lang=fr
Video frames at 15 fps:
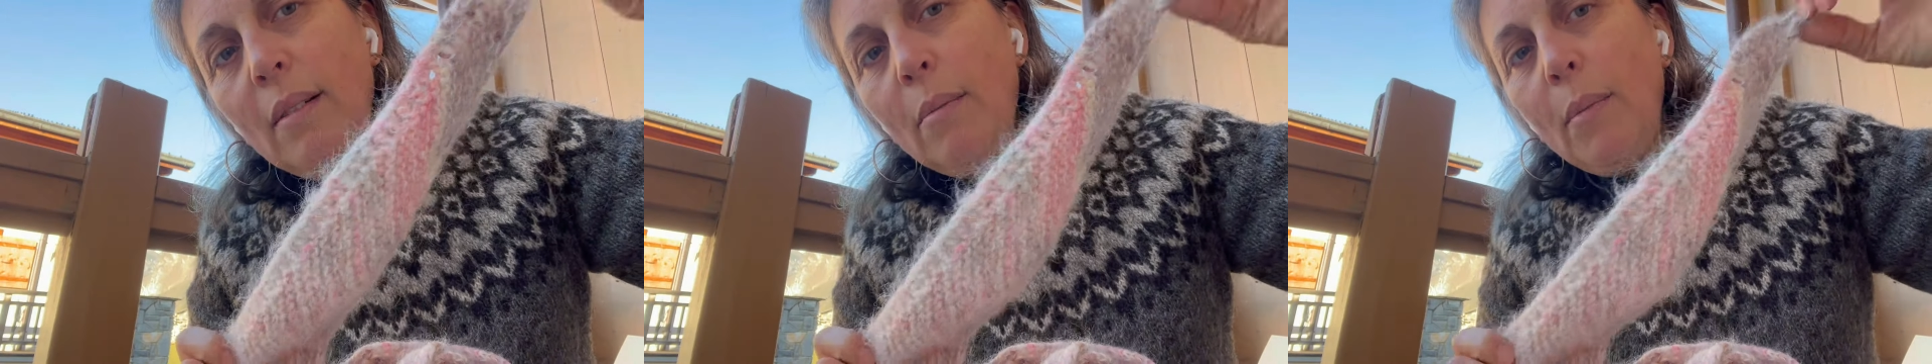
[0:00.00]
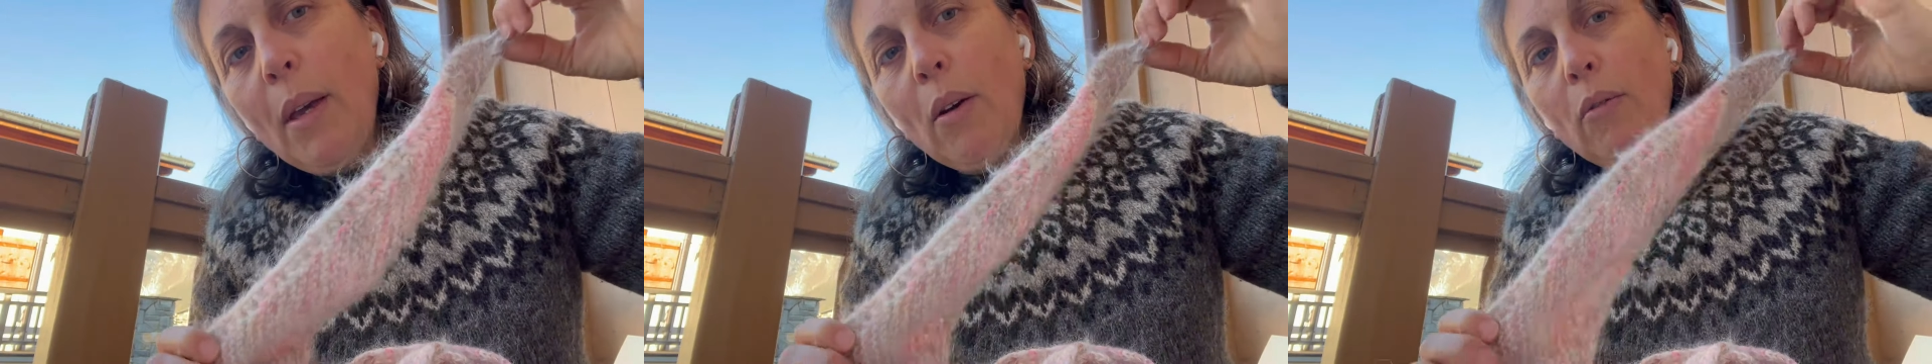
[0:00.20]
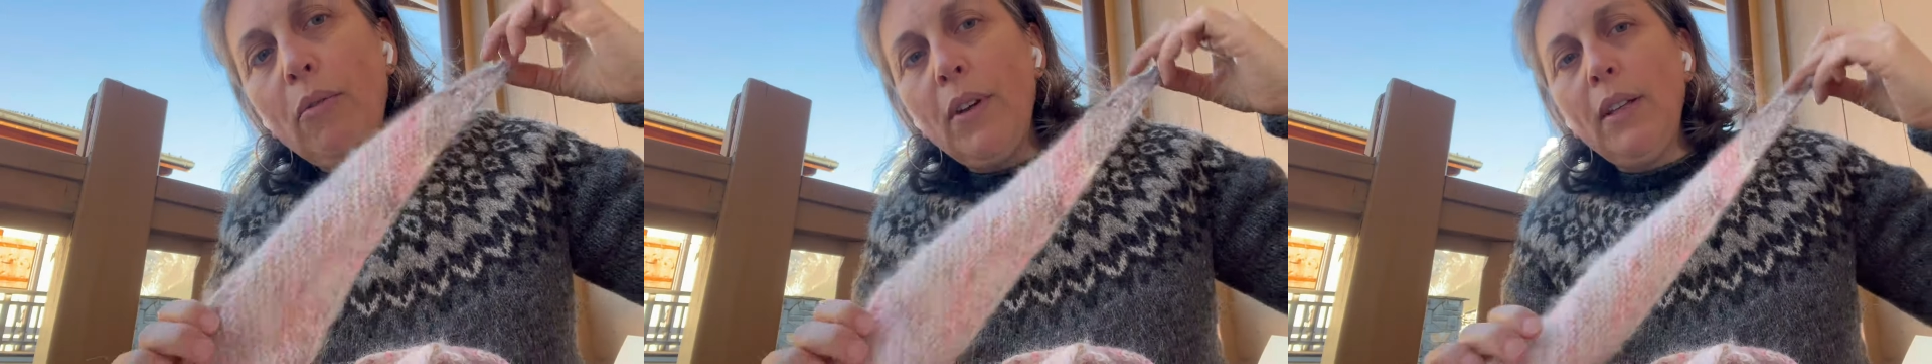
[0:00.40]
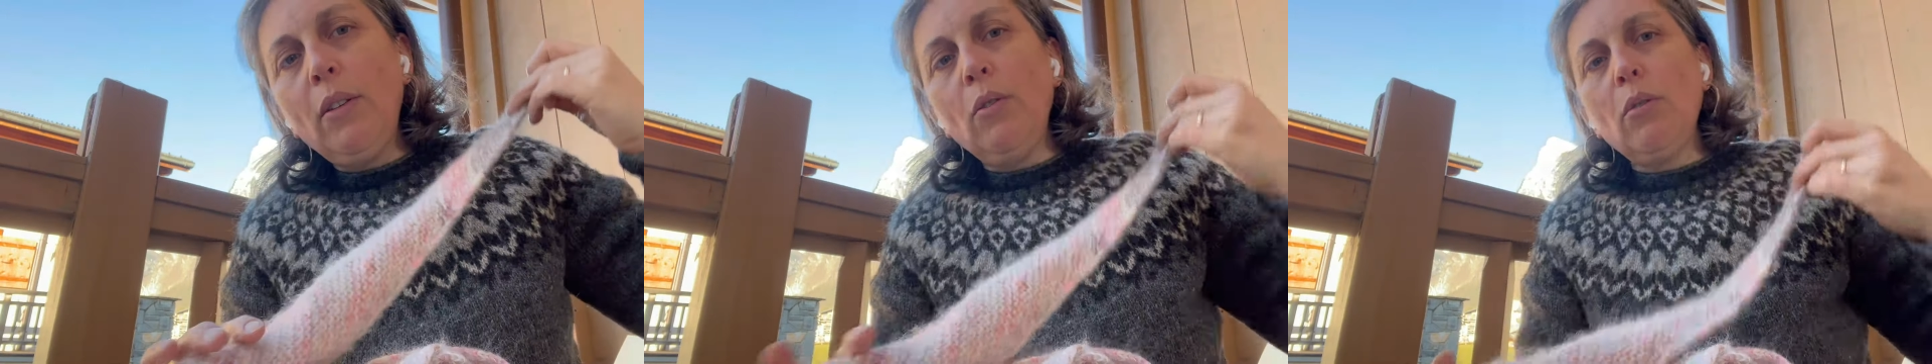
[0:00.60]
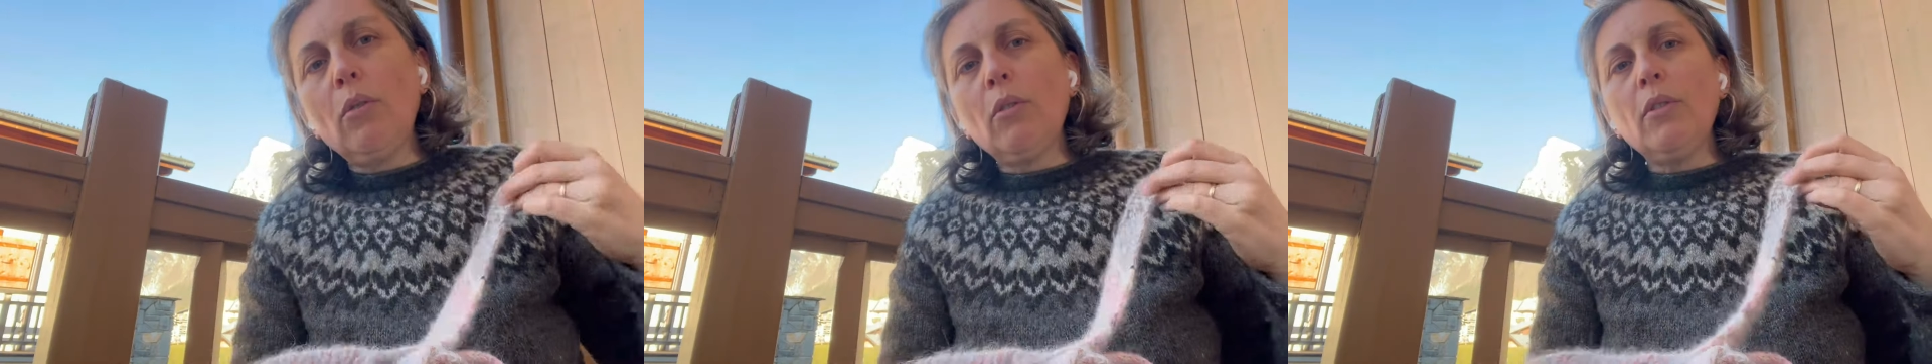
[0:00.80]
mais en
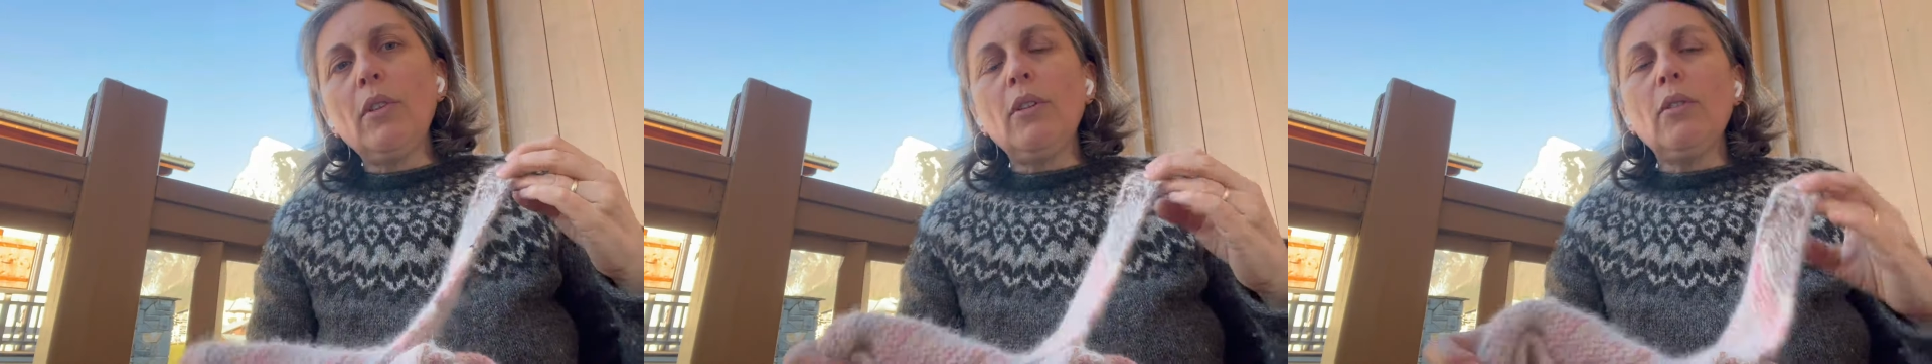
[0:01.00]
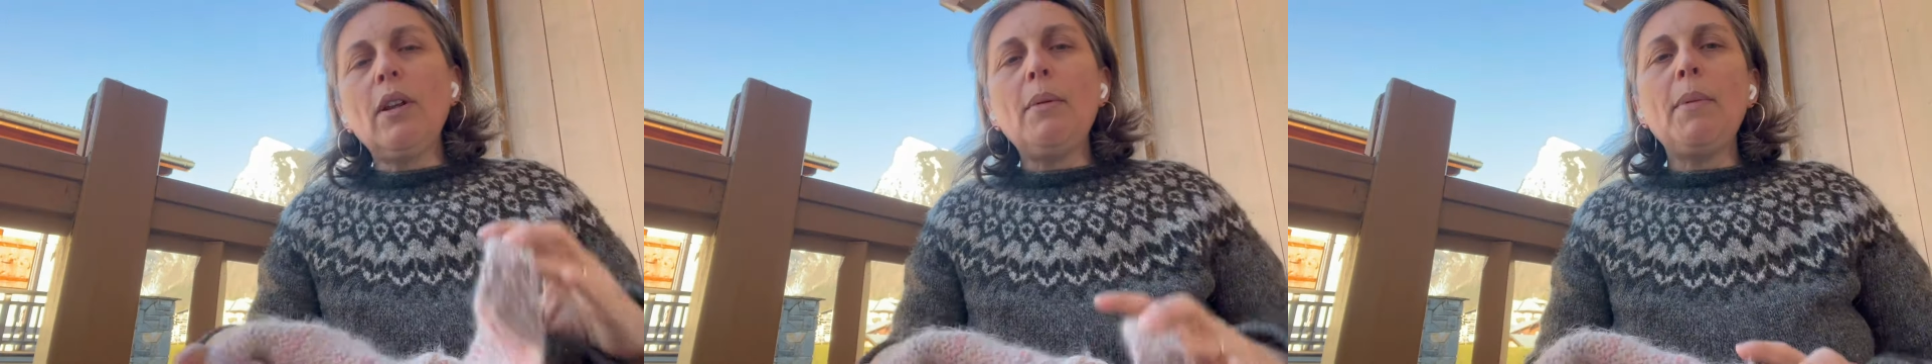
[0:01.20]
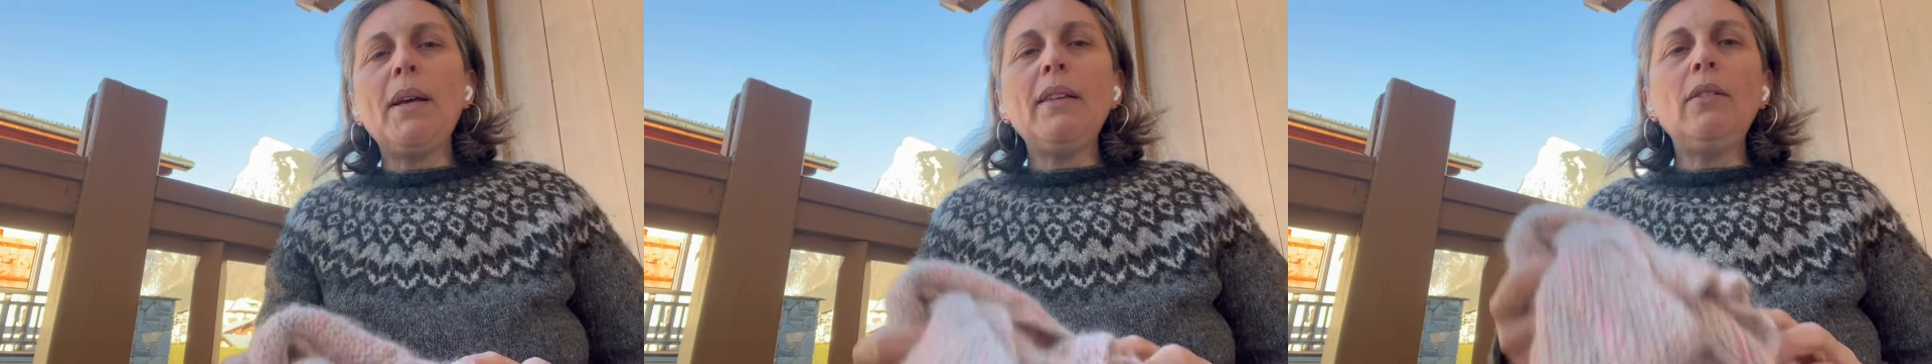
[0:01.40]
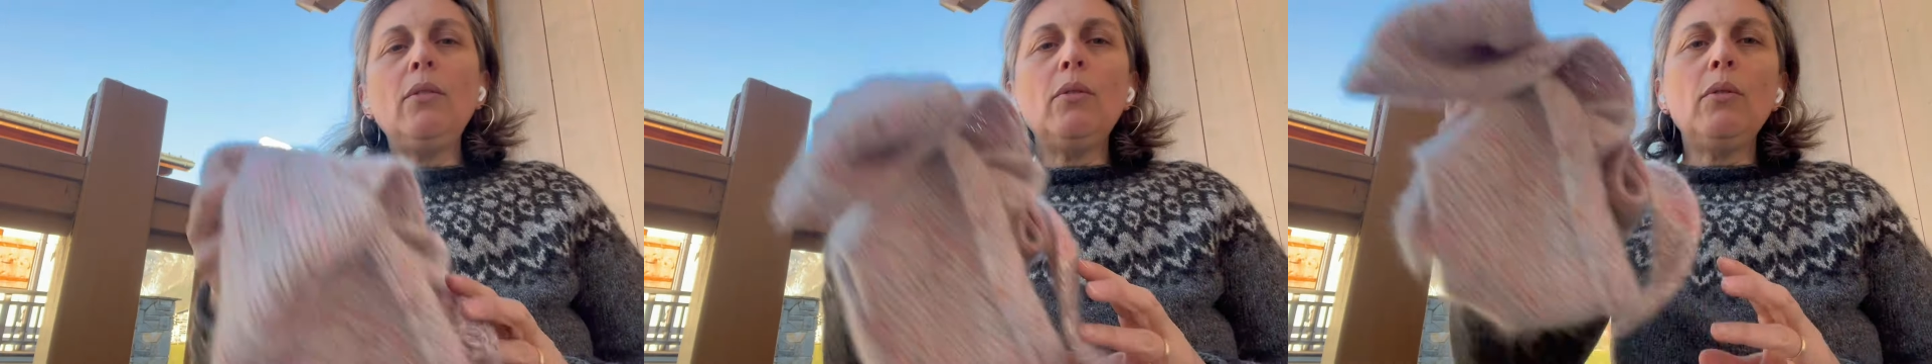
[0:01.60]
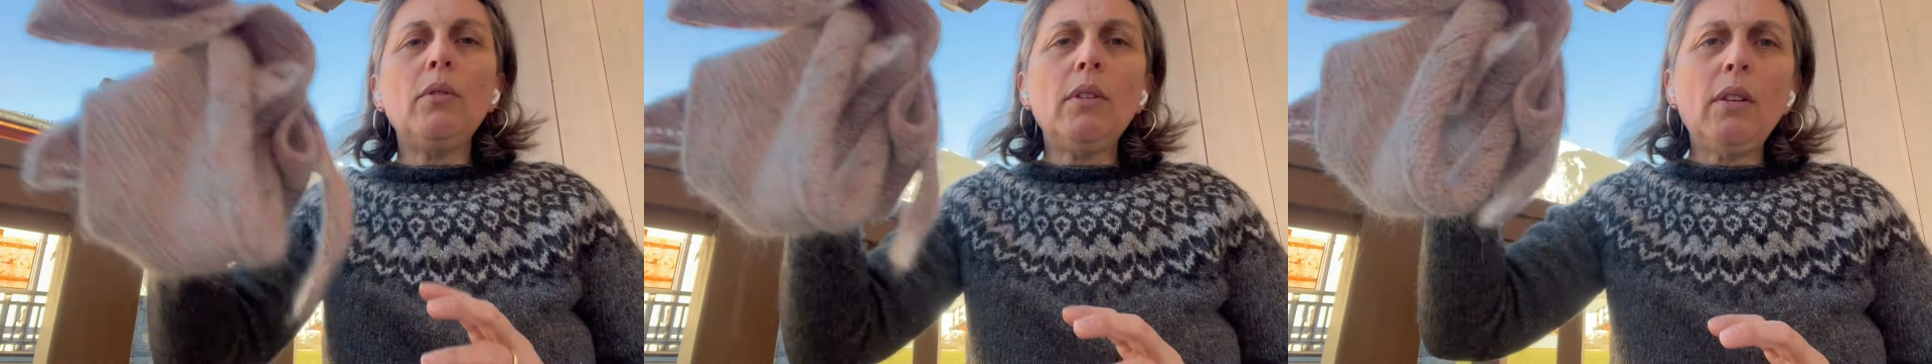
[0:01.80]
fait, c'est dans la
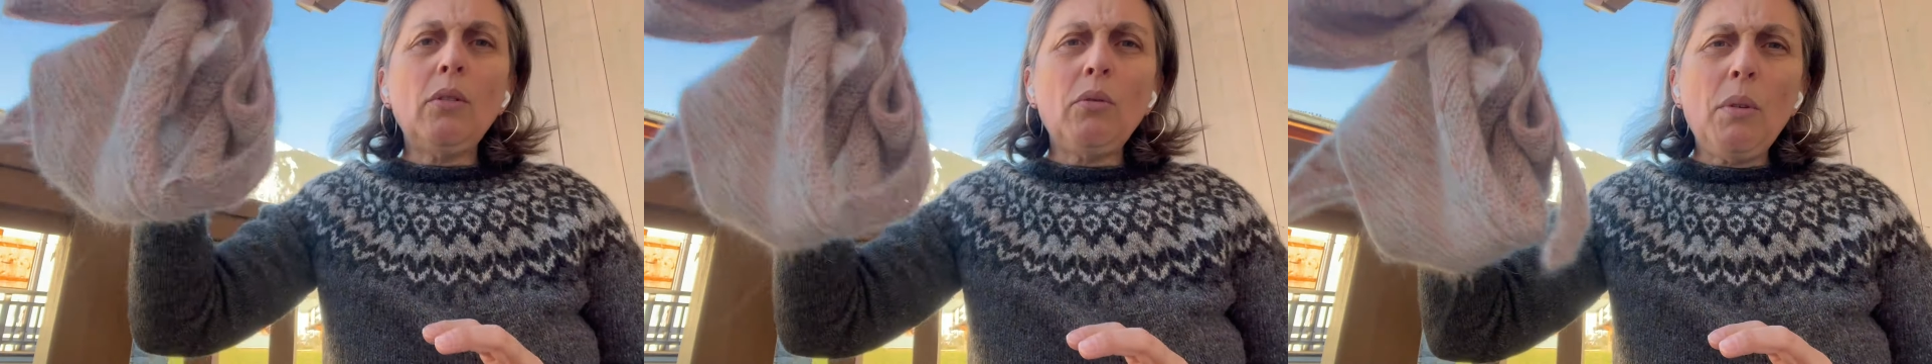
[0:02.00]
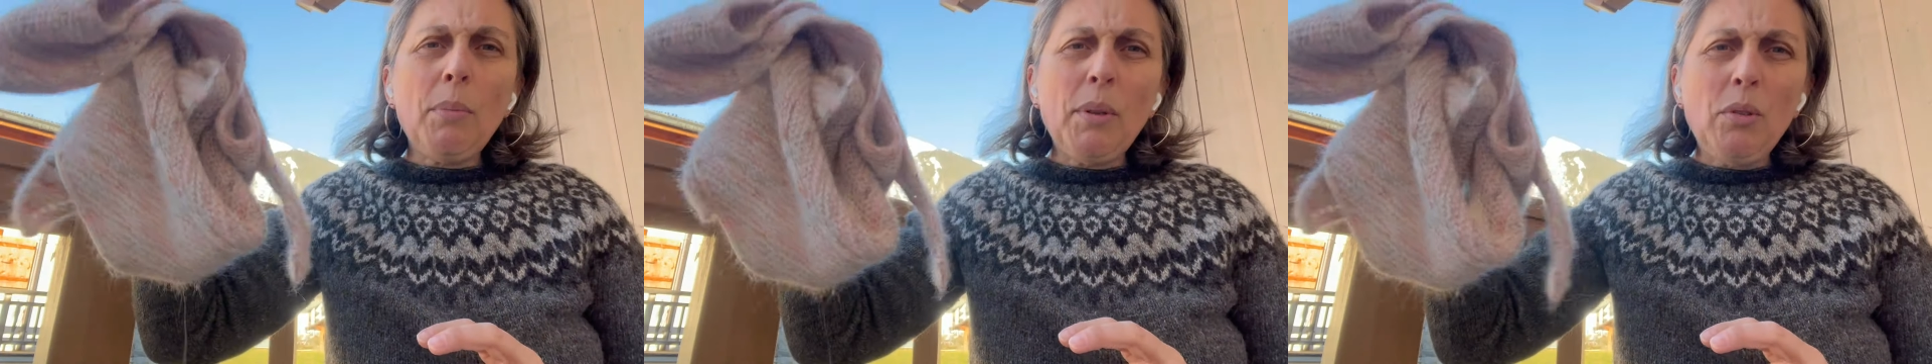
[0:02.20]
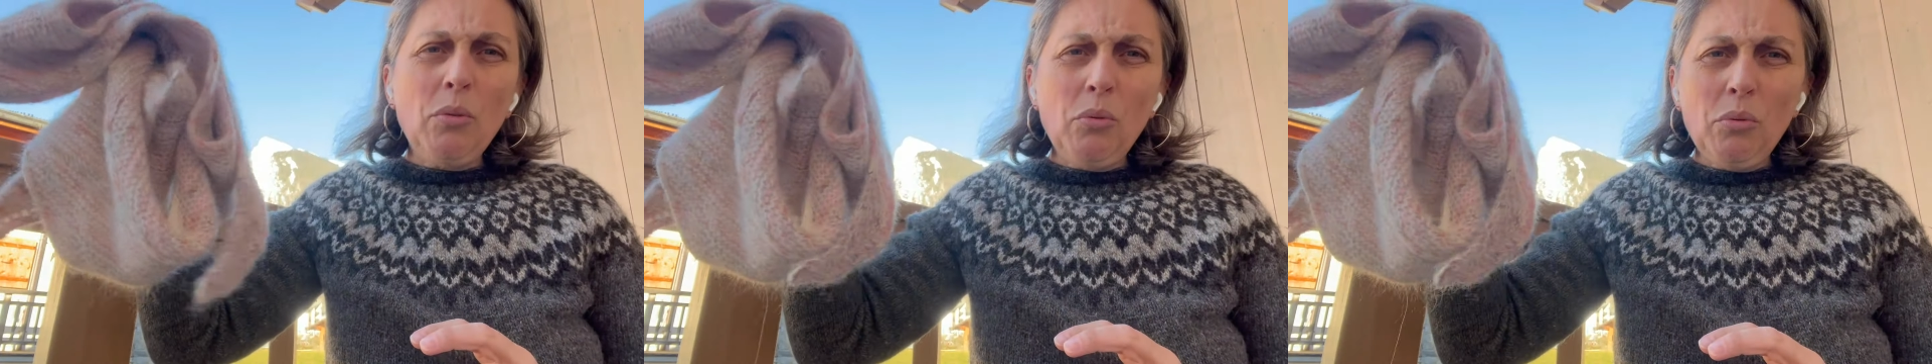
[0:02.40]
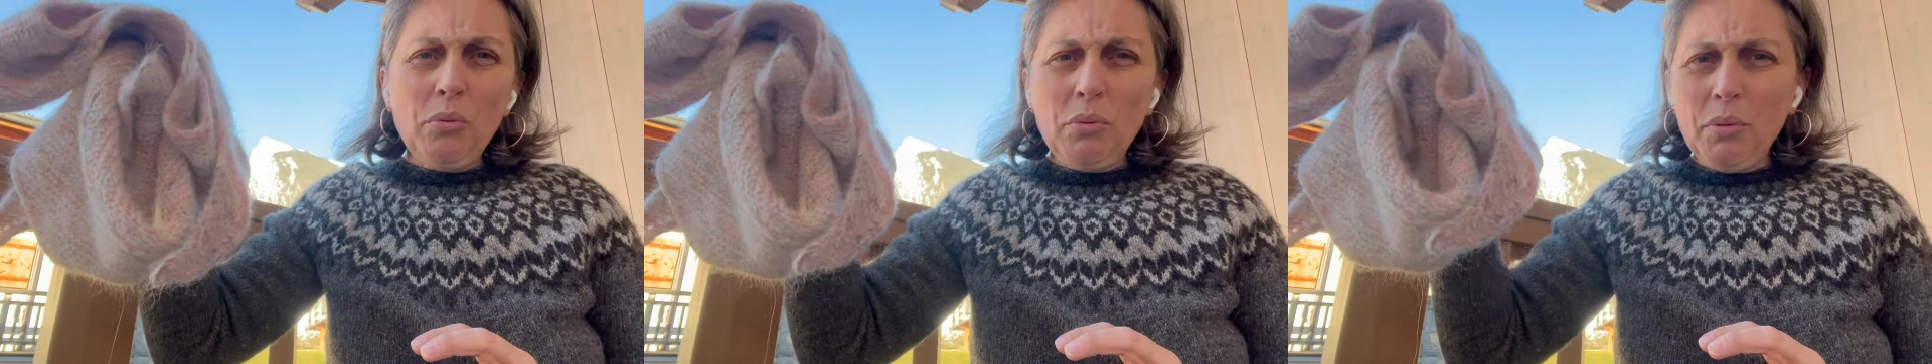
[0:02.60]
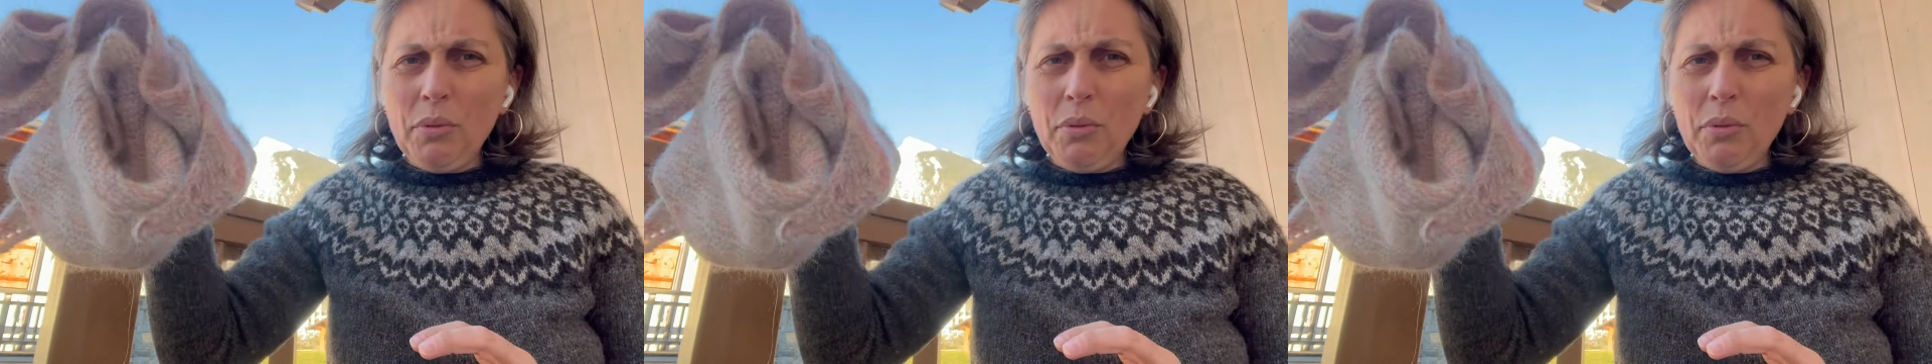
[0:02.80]
masse, ça se voit pas du tout.